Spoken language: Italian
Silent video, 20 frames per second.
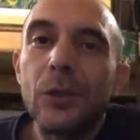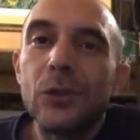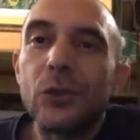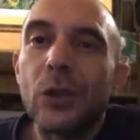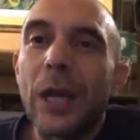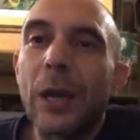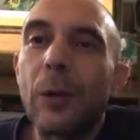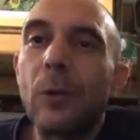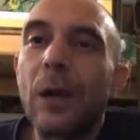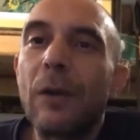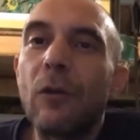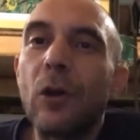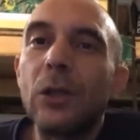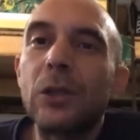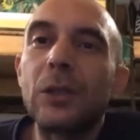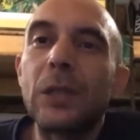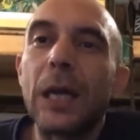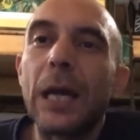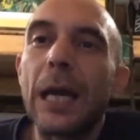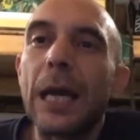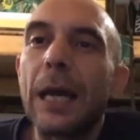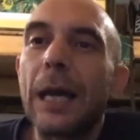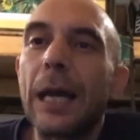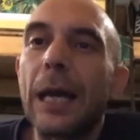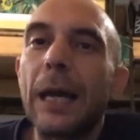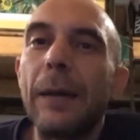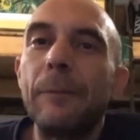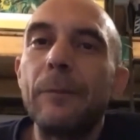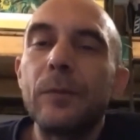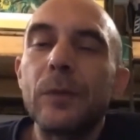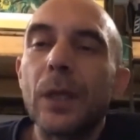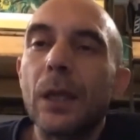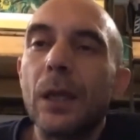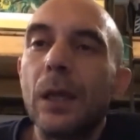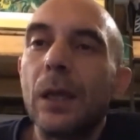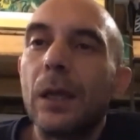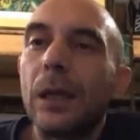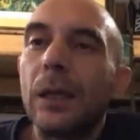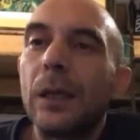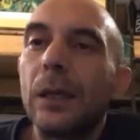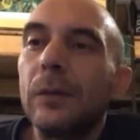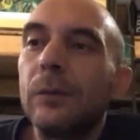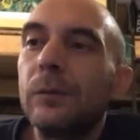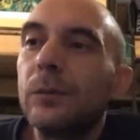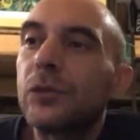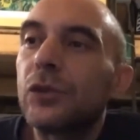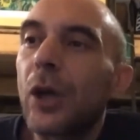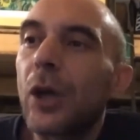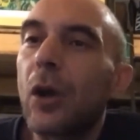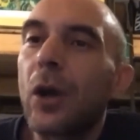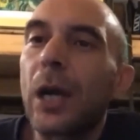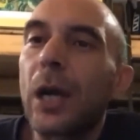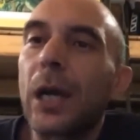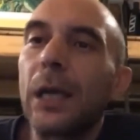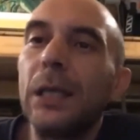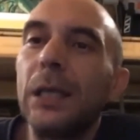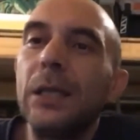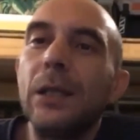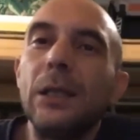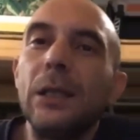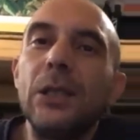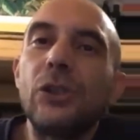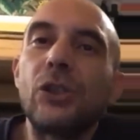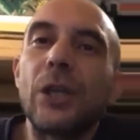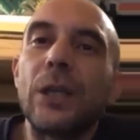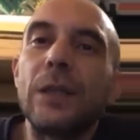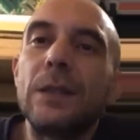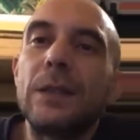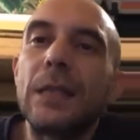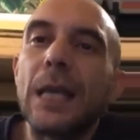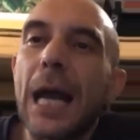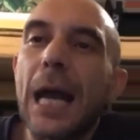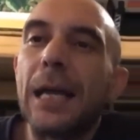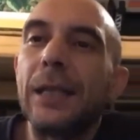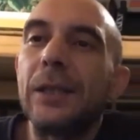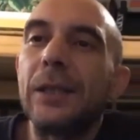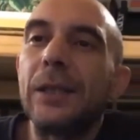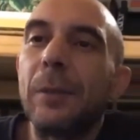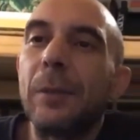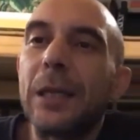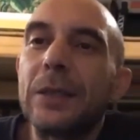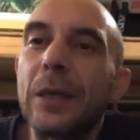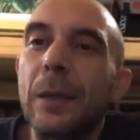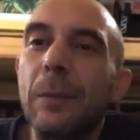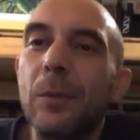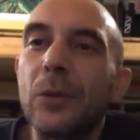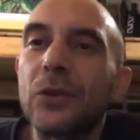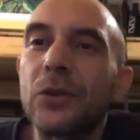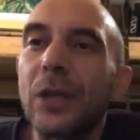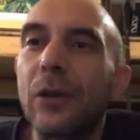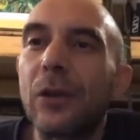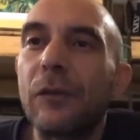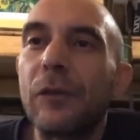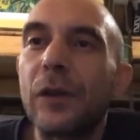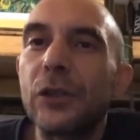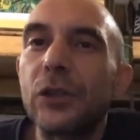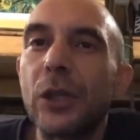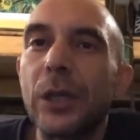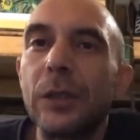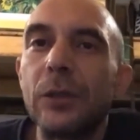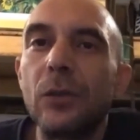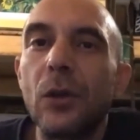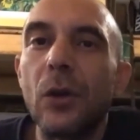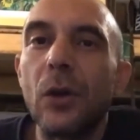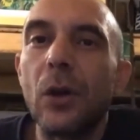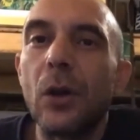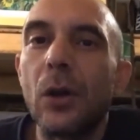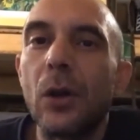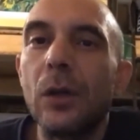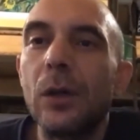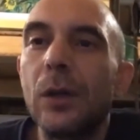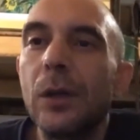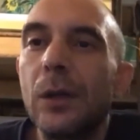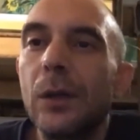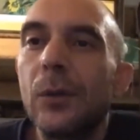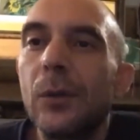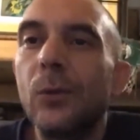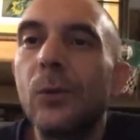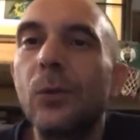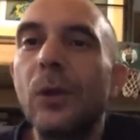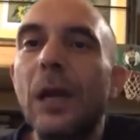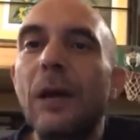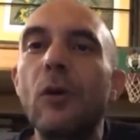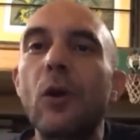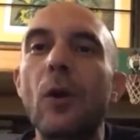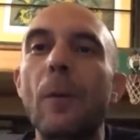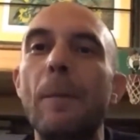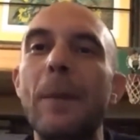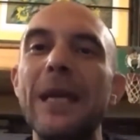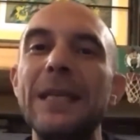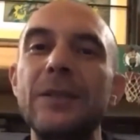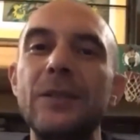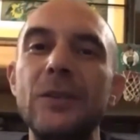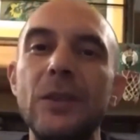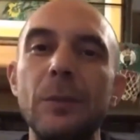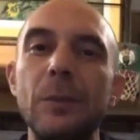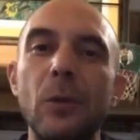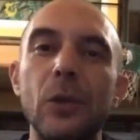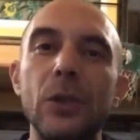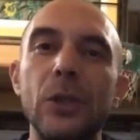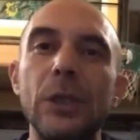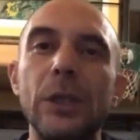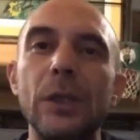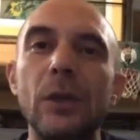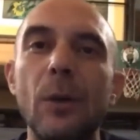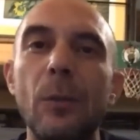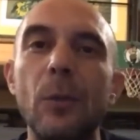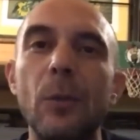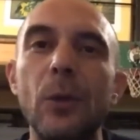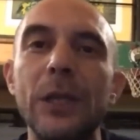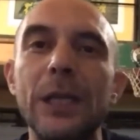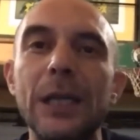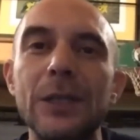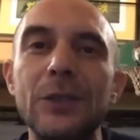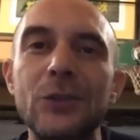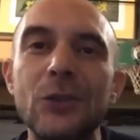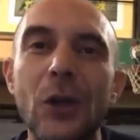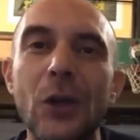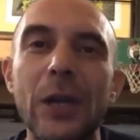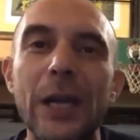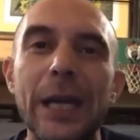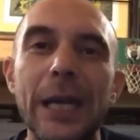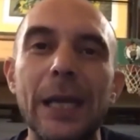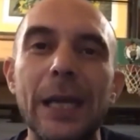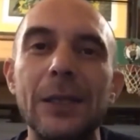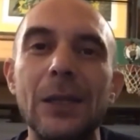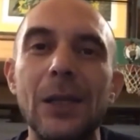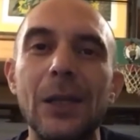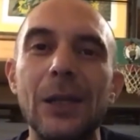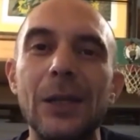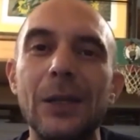Cioè, una volta Ehm, cioè ora gli, gli, scienziati, per esempio, stanno facendo un lavoro pessimo di comunicazione